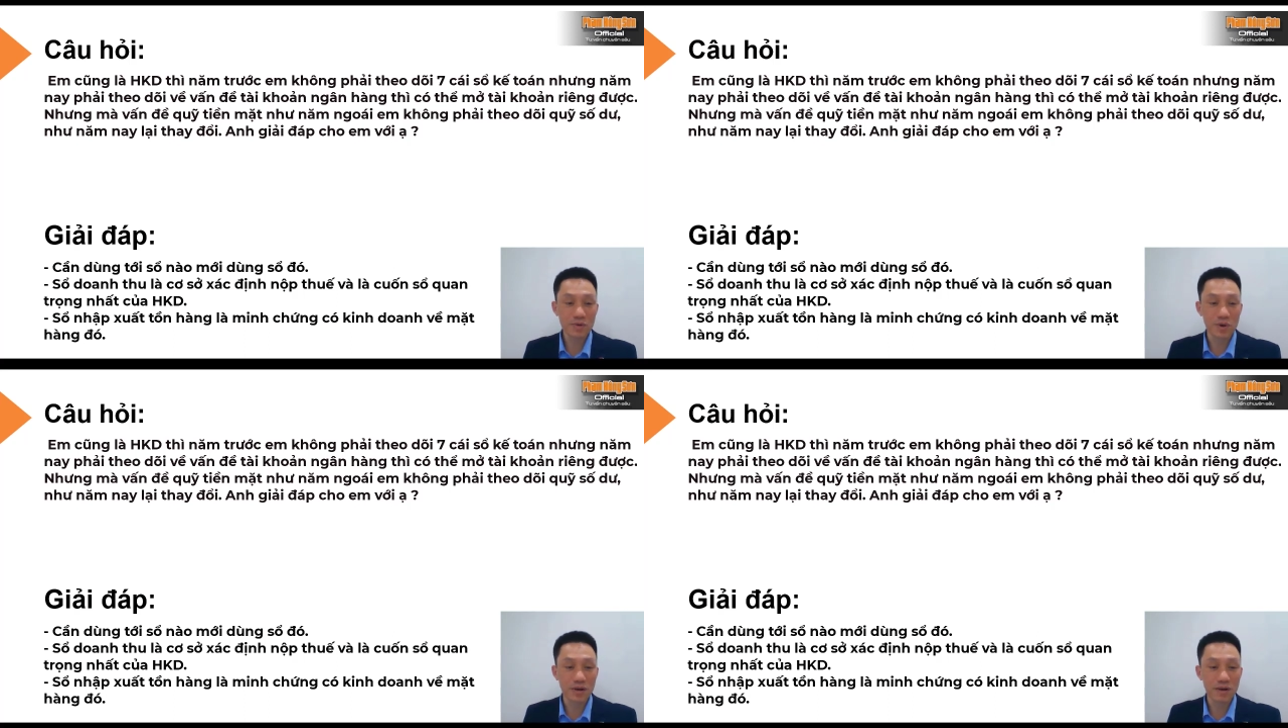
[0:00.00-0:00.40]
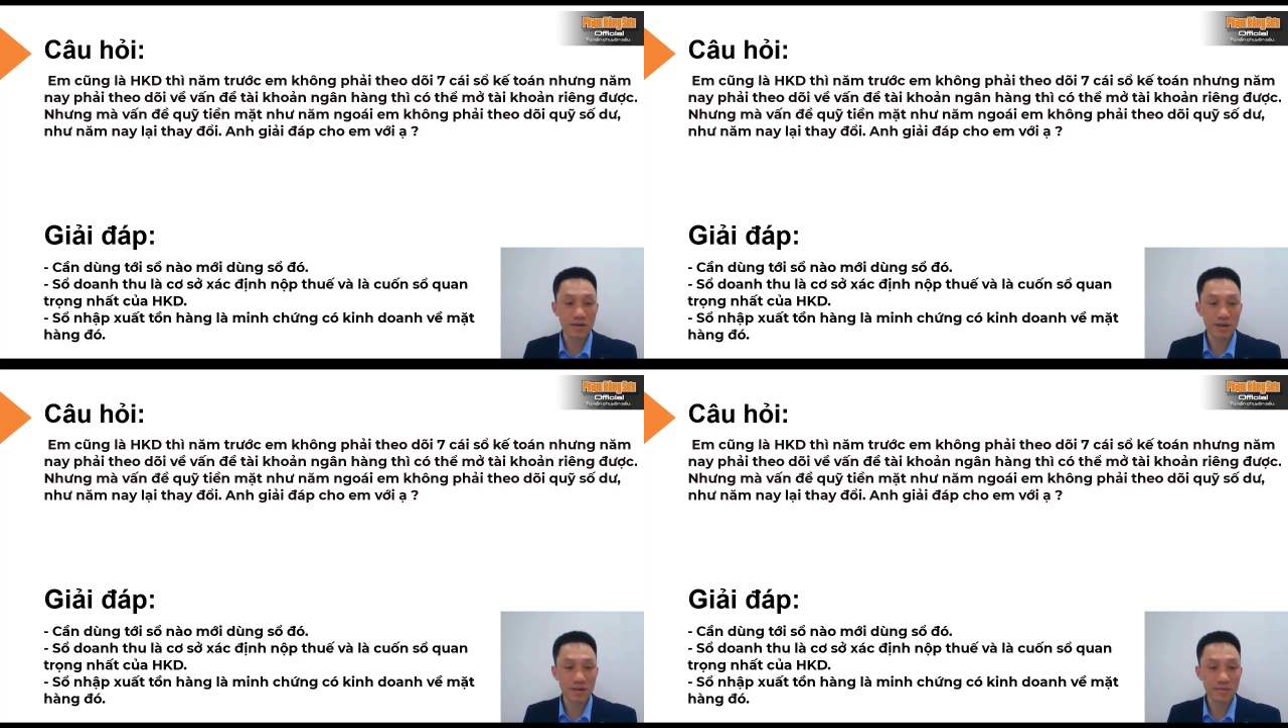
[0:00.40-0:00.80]
sổ đấy
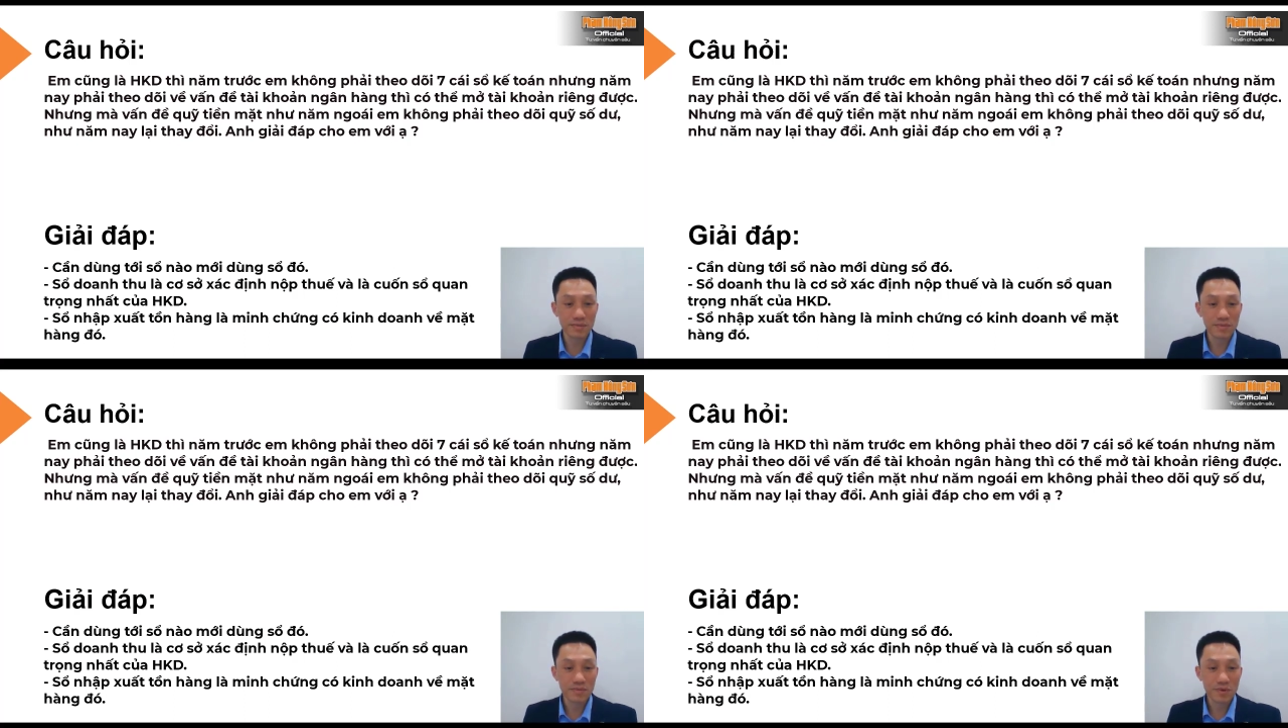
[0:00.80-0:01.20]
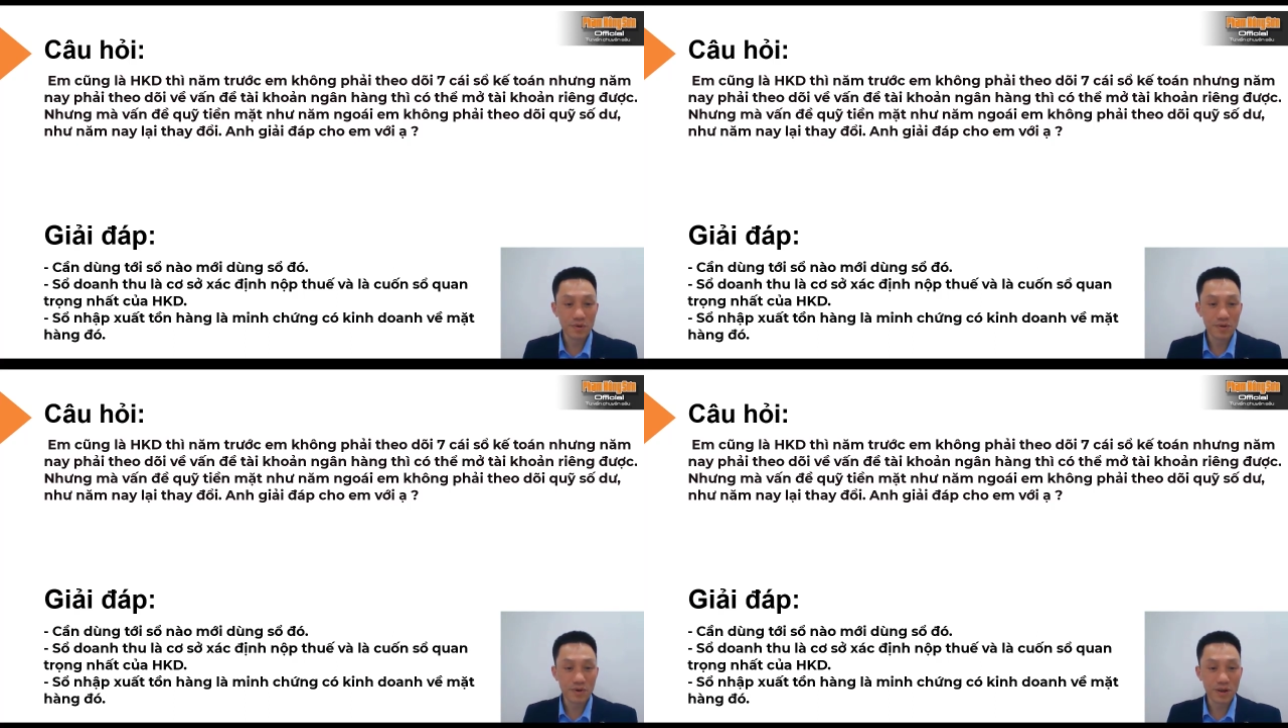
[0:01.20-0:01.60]
vào nữa.
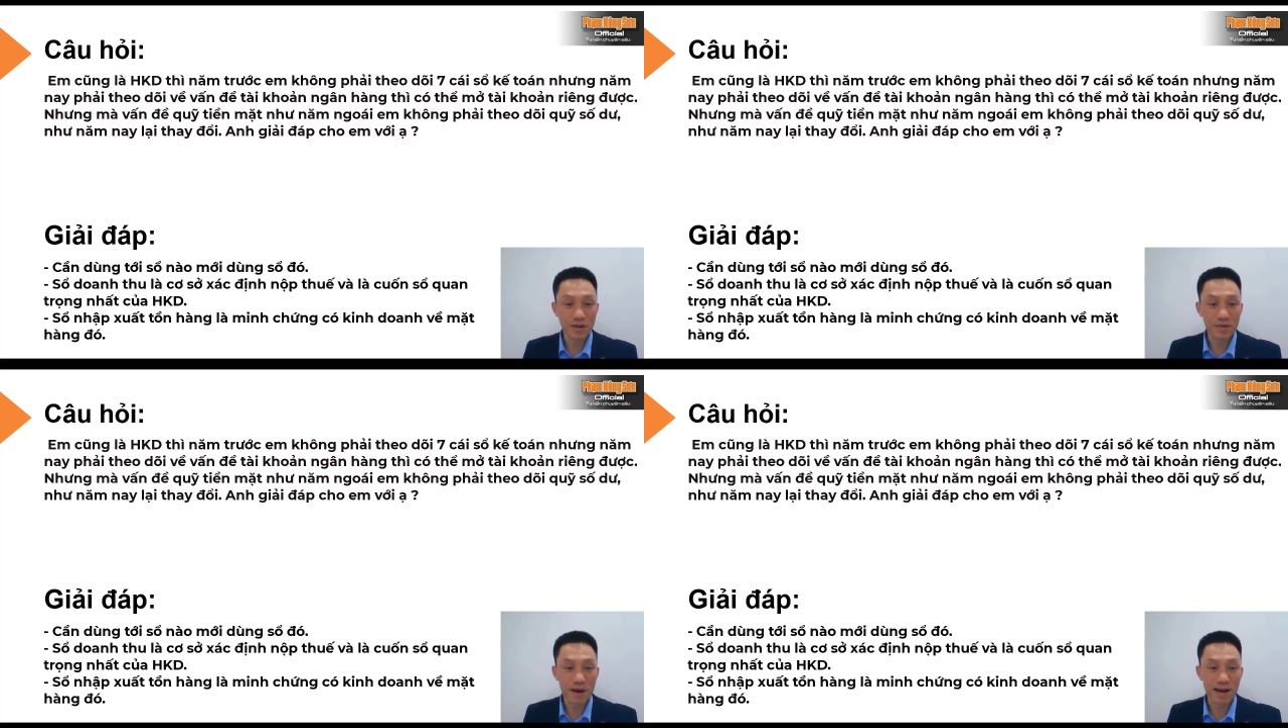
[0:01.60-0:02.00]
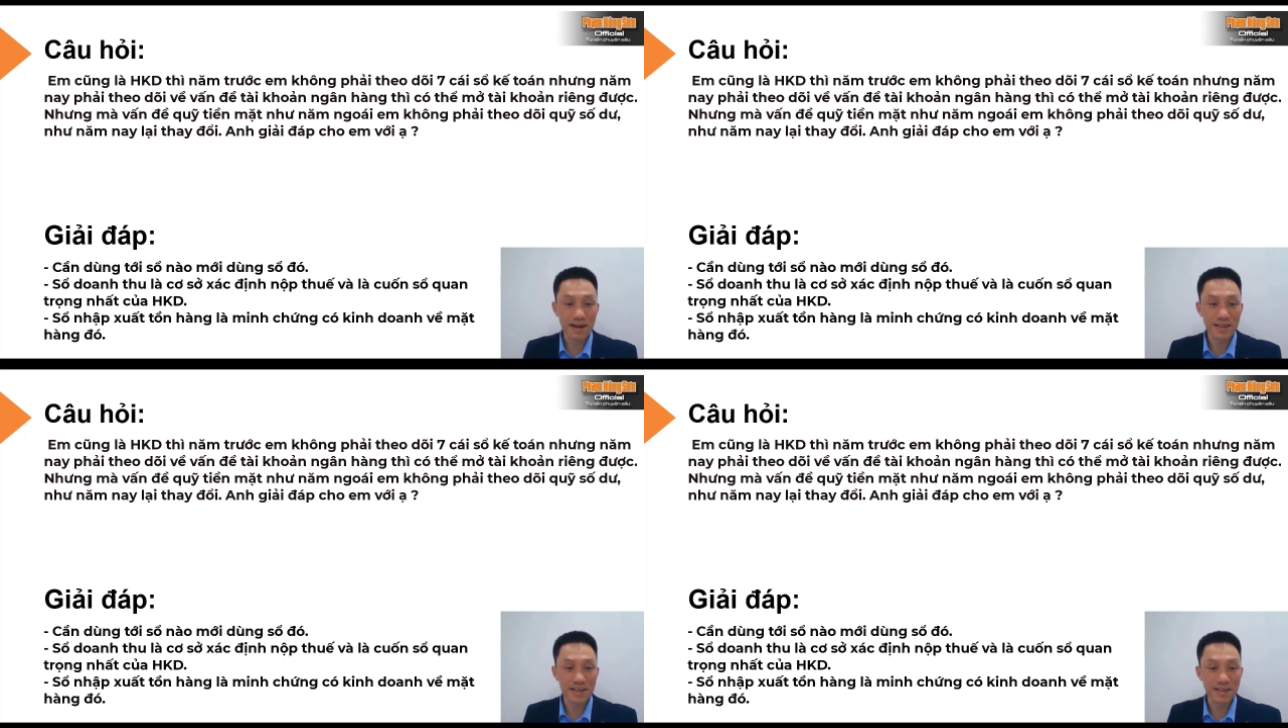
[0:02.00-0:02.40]
Cũng phải nói thật với
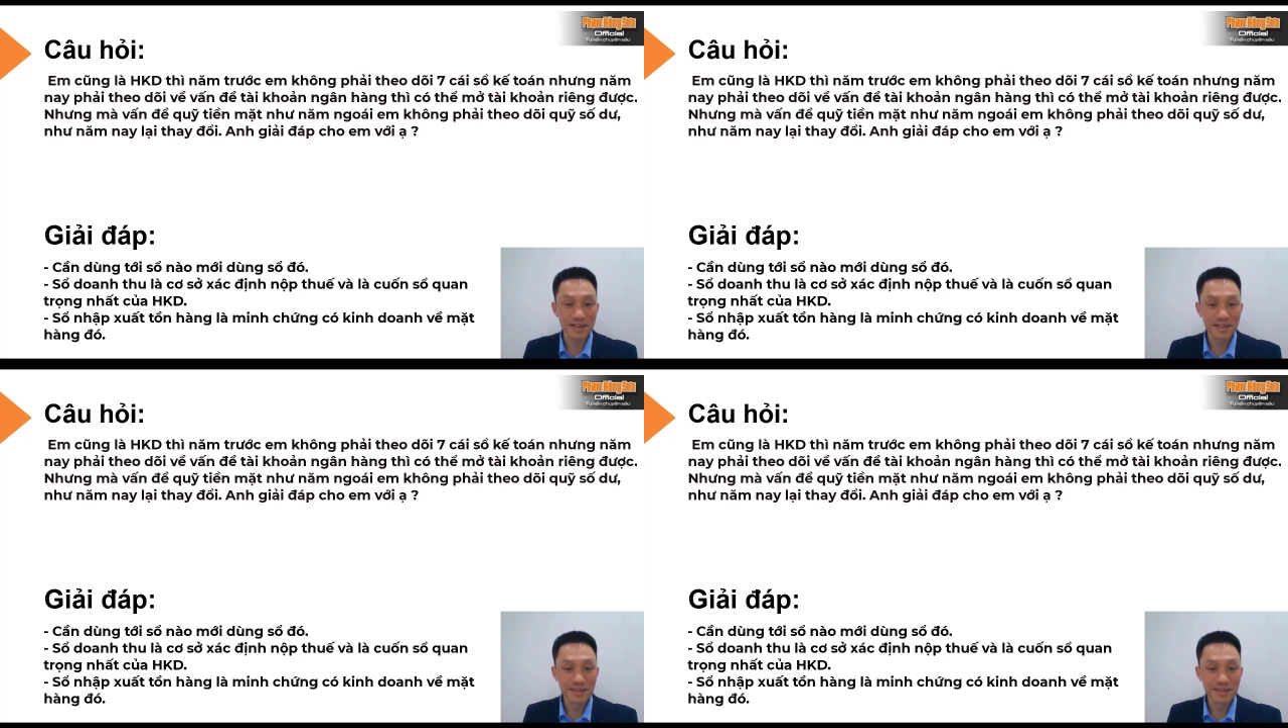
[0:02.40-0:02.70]
bạn là gì?